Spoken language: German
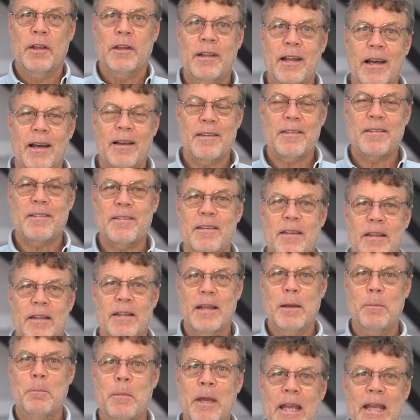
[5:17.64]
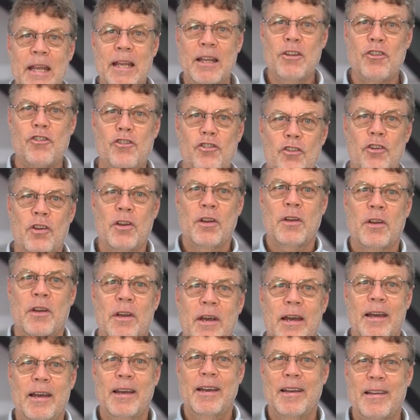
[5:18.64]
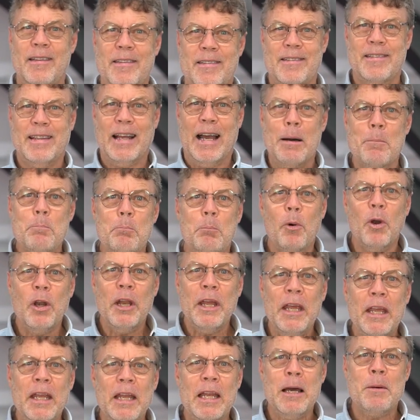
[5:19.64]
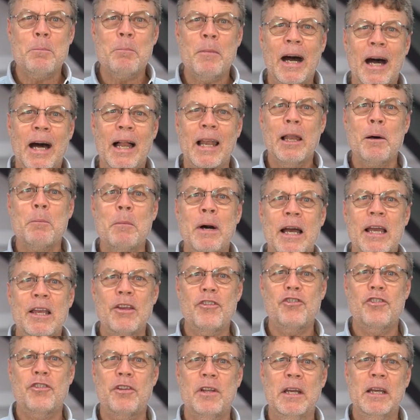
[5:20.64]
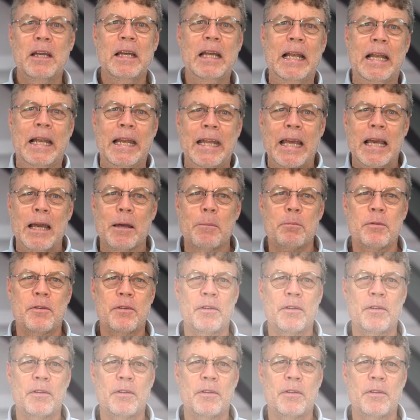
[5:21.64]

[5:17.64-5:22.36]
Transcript: dass der Mensch äh, das Trampolin am allermeisten liebt.